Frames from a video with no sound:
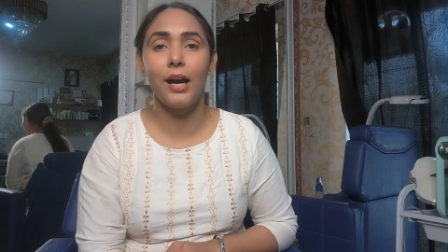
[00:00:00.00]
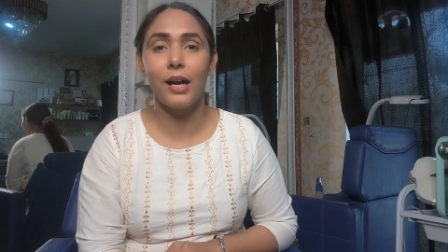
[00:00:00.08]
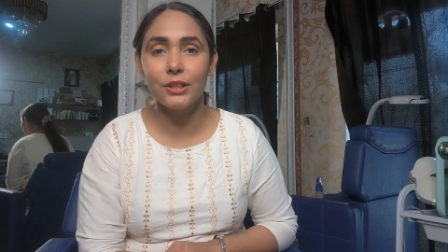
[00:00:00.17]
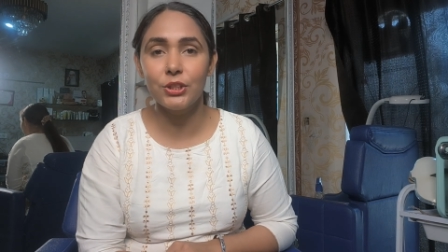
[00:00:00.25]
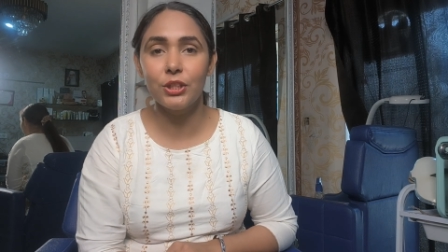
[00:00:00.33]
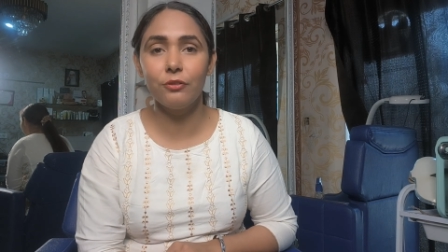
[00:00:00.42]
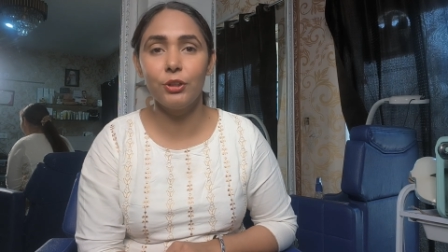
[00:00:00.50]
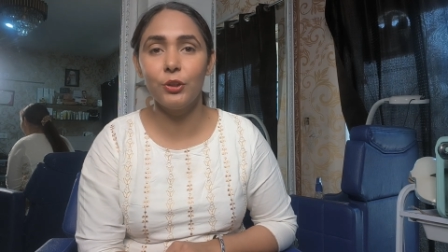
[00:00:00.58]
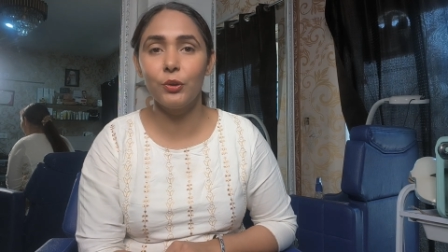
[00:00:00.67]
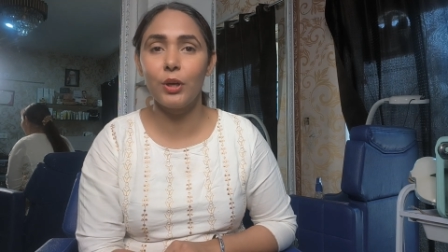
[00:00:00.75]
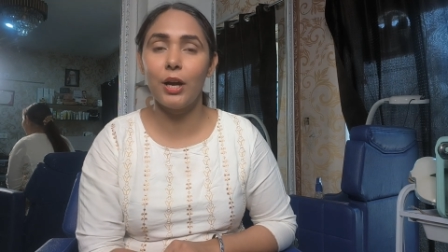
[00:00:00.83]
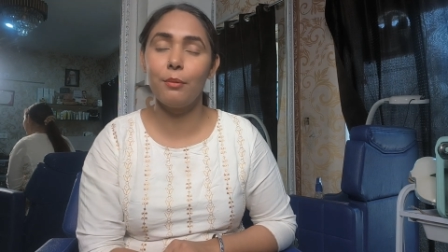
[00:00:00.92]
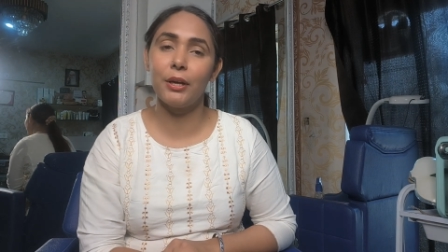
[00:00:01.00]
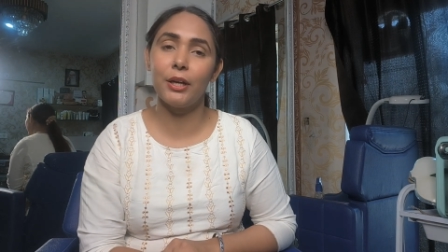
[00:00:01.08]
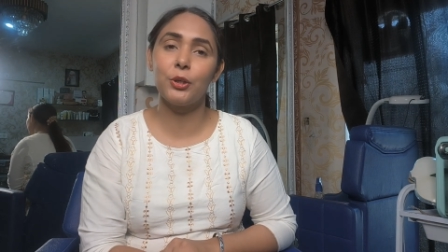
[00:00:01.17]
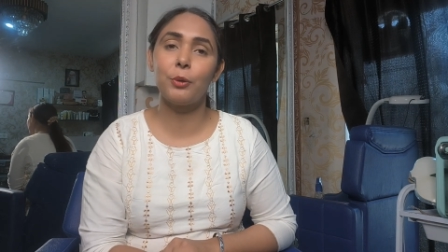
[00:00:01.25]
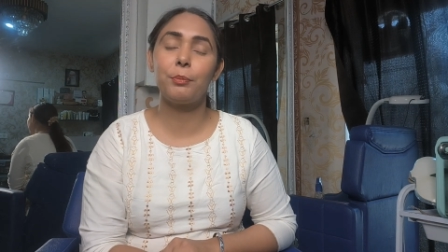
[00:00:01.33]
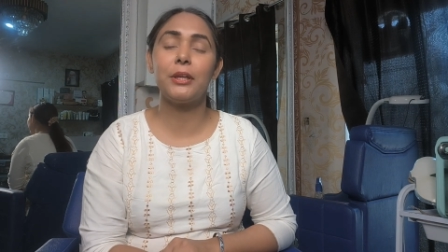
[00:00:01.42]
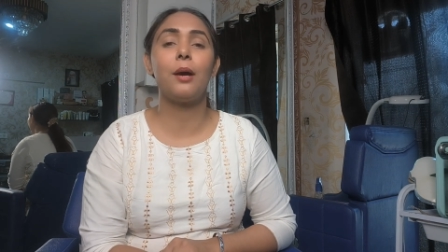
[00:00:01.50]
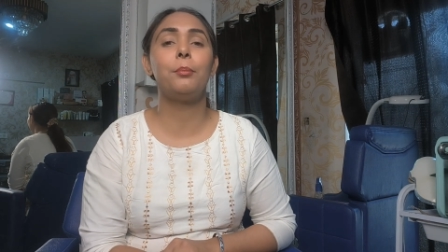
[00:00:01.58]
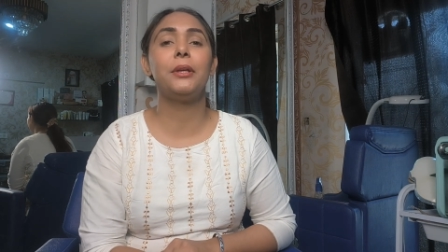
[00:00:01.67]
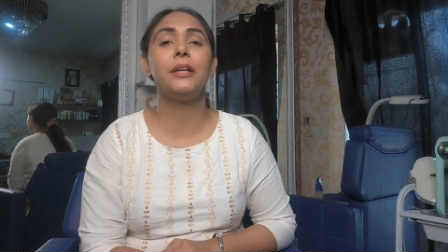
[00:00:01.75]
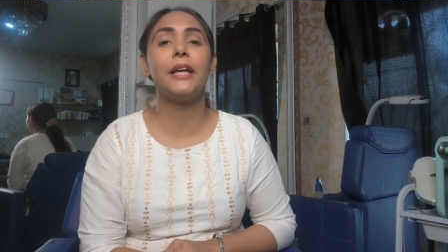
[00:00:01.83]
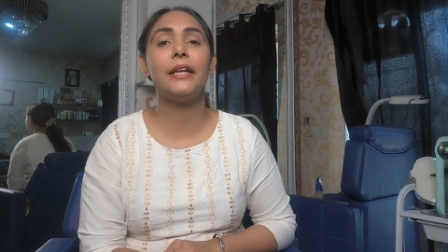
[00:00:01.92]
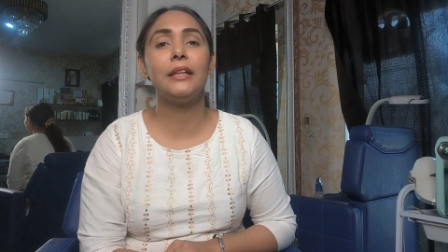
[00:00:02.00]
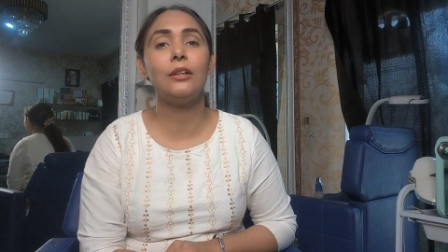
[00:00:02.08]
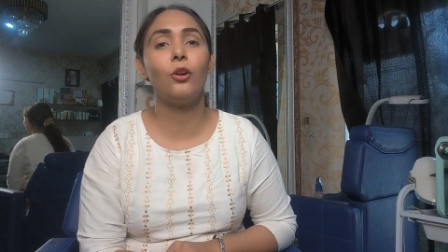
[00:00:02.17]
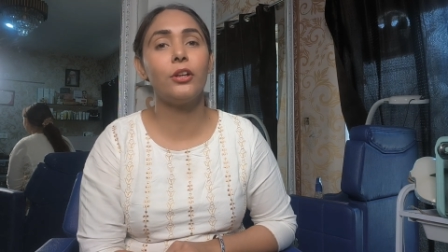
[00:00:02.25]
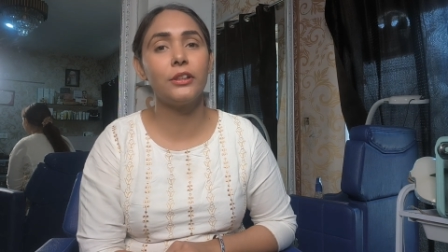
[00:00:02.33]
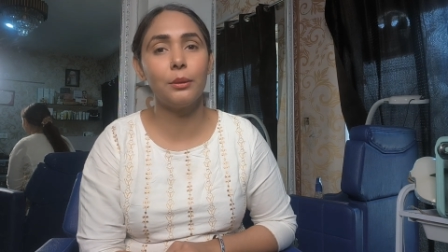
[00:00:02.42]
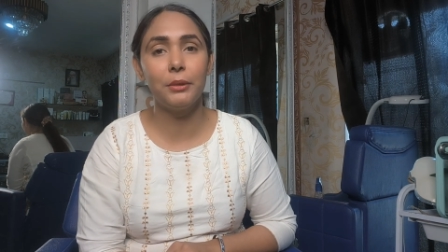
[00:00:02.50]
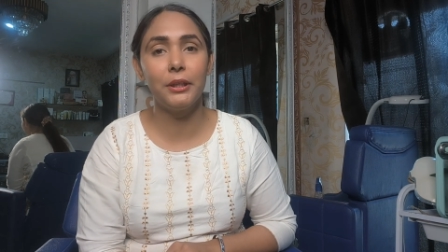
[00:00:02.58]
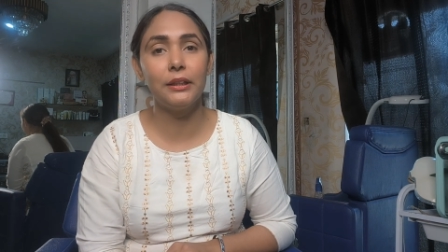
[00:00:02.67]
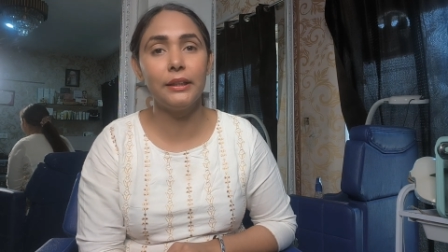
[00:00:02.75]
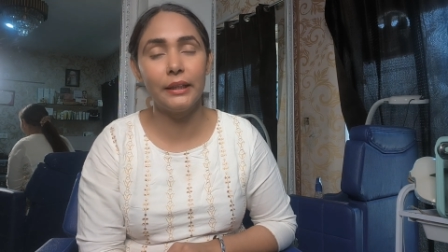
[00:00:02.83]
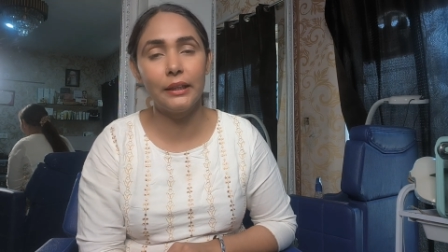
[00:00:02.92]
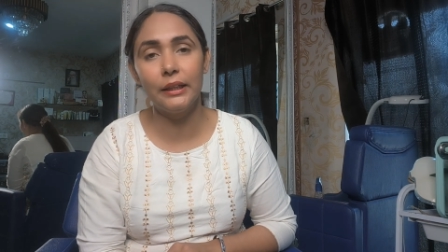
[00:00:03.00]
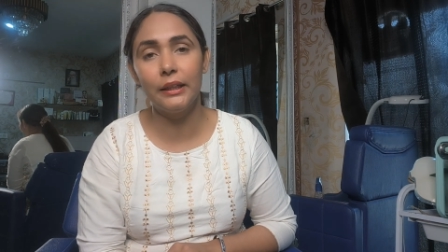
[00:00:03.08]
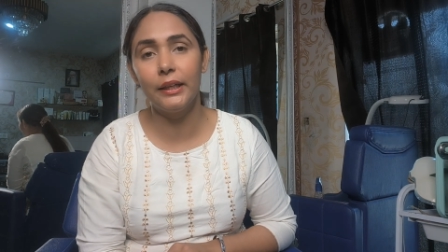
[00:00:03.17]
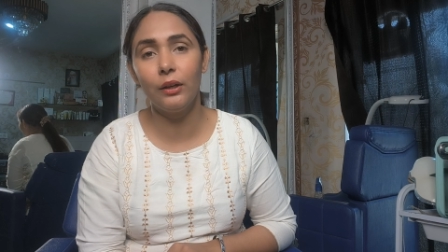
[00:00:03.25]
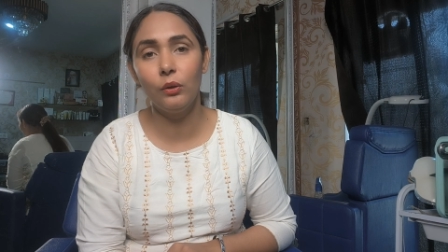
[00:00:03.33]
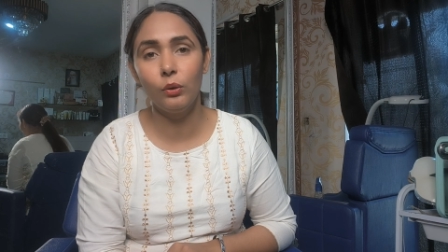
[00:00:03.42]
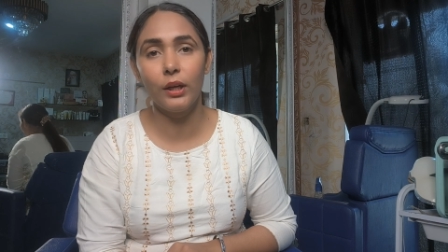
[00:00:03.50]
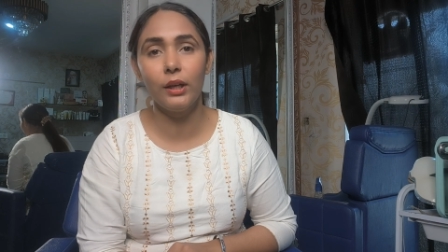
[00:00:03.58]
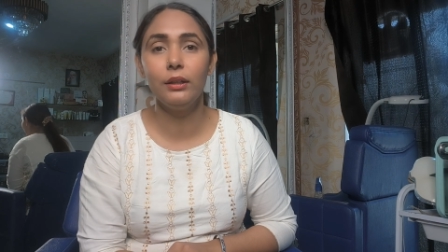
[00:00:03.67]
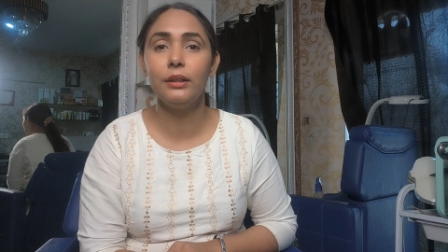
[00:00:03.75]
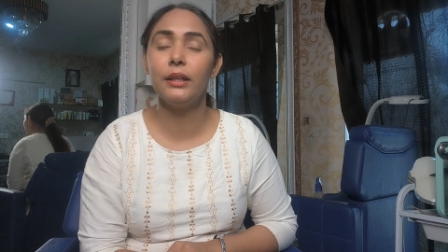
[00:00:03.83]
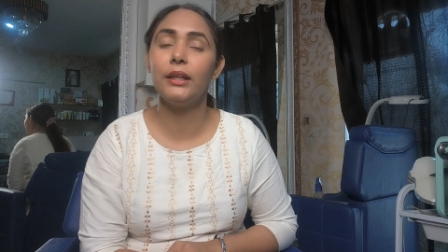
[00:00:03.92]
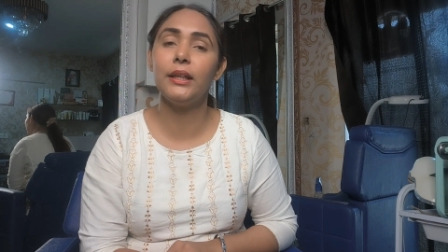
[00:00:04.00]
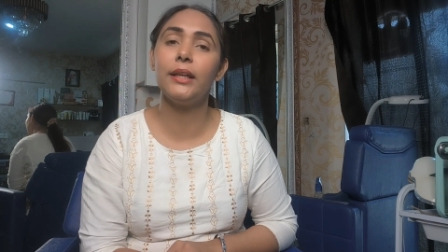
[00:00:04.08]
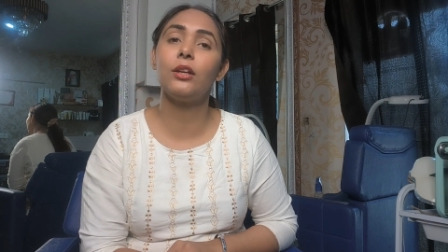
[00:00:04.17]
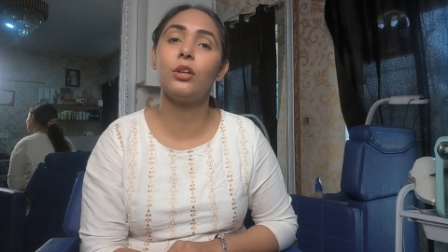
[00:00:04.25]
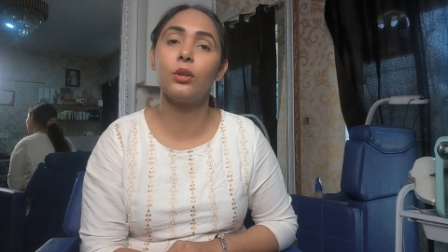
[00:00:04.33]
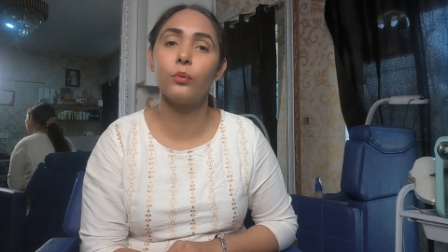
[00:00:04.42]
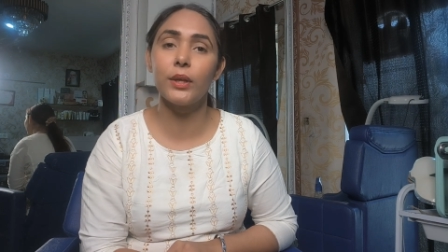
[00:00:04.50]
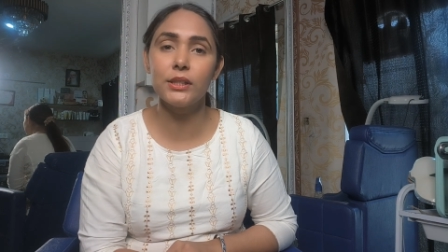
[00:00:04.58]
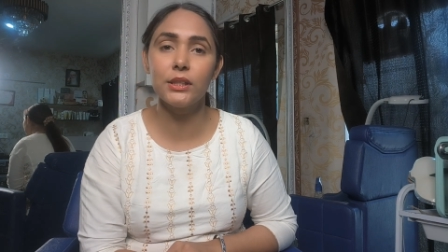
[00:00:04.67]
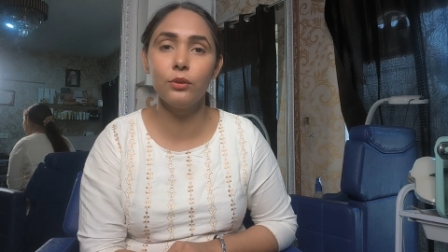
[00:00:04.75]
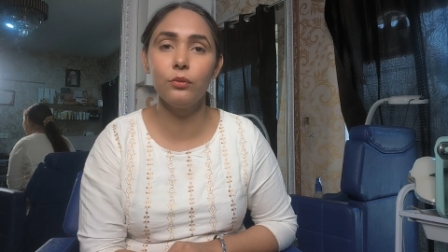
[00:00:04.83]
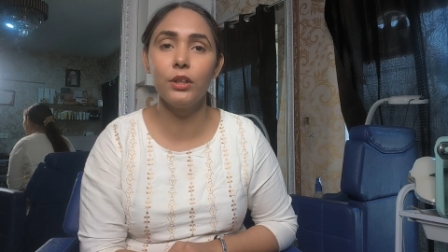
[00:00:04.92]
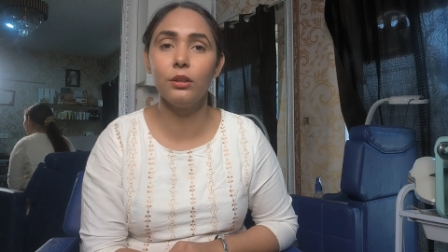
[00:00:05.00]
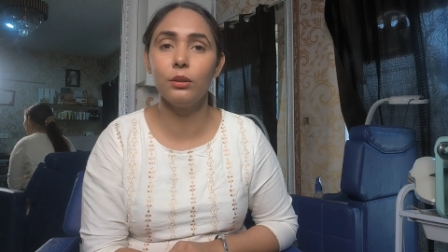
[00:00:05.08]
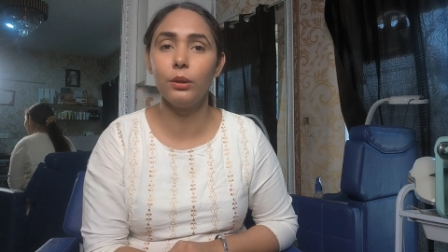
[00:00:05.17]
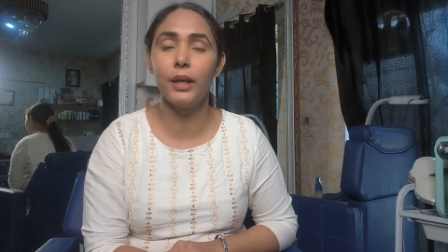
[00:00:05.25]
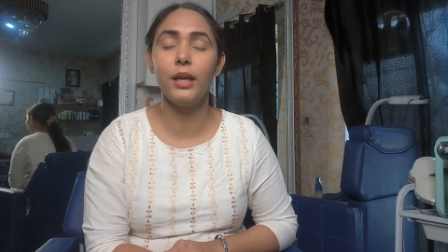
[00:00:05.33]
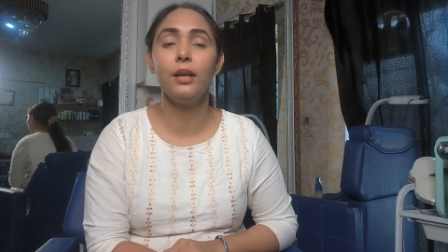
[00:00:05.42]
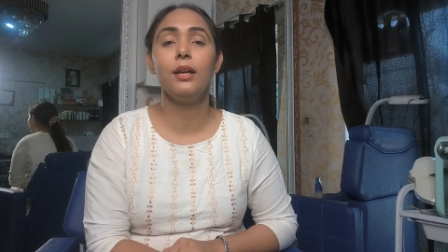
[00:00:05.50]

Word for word: आज की वीडियो का हमारा टॉपिक आपने टाइटल और थंबनेल देख ही लिया होगा ये एक रिक्वेस्टेड वीडियो है